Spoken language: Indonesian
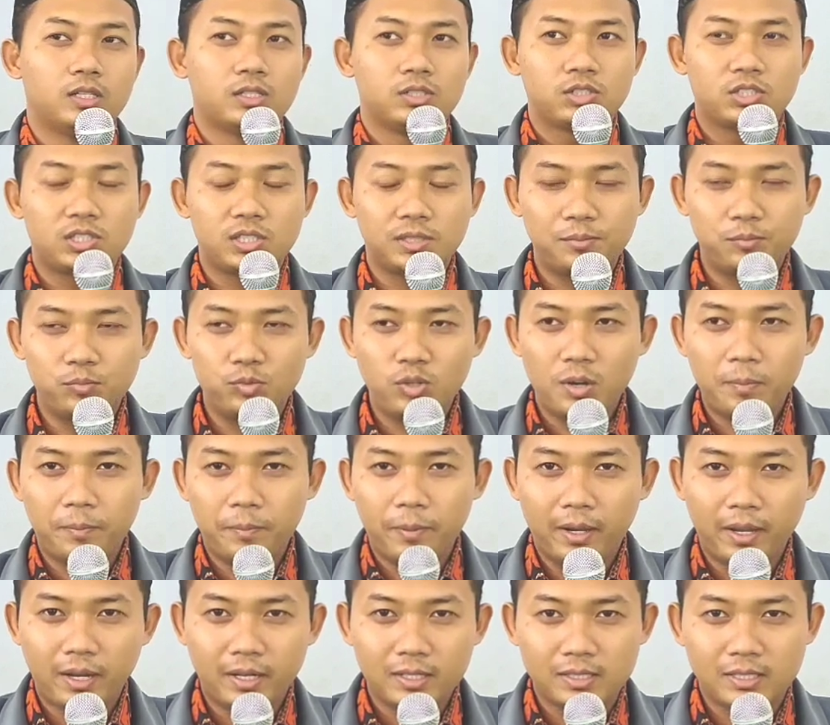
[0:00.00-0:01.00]
Semua
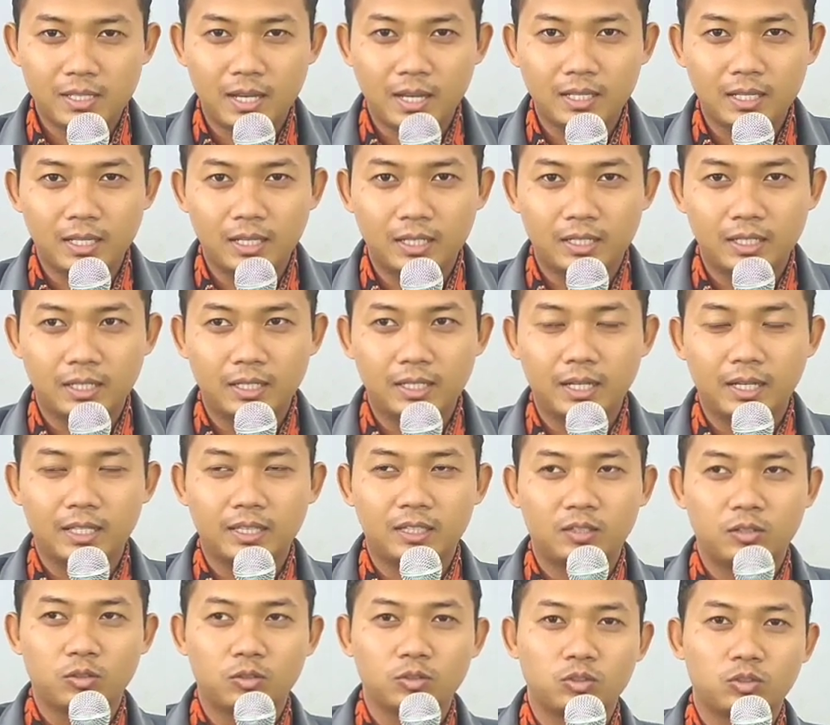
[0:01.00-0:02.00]
pekerjaannya
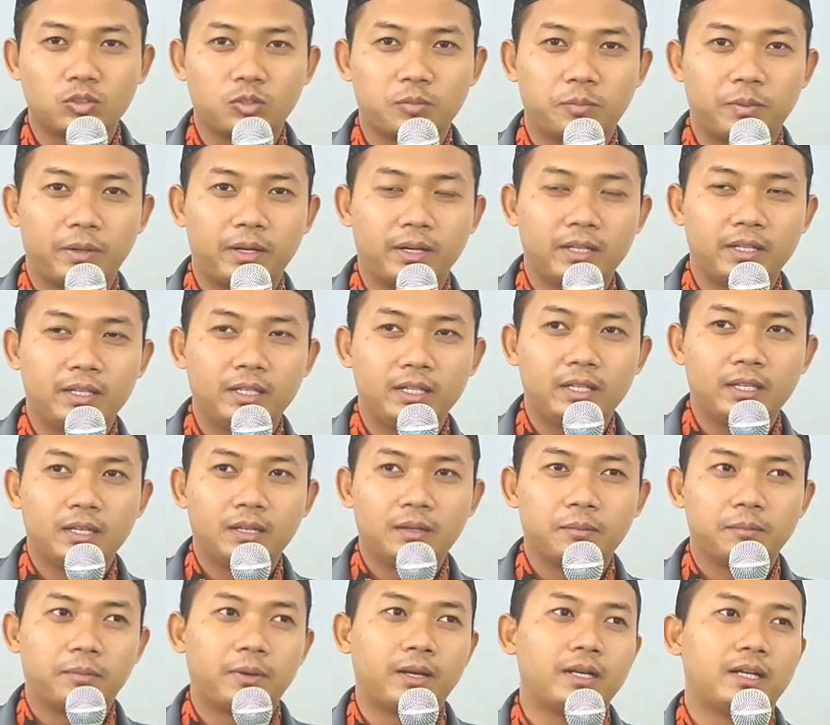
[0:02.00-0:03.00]
diniati untuk
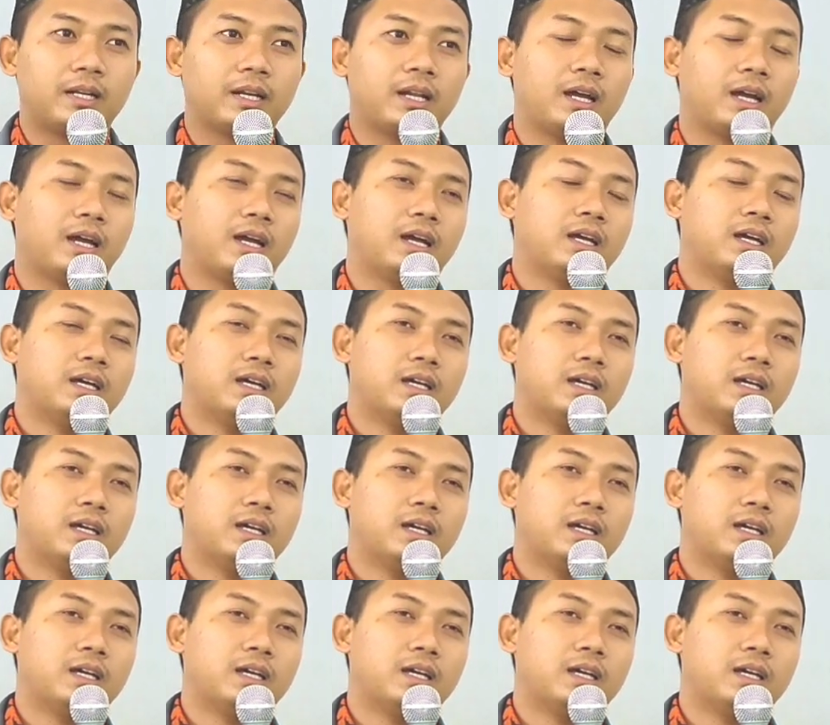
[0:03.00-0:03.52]
beribadah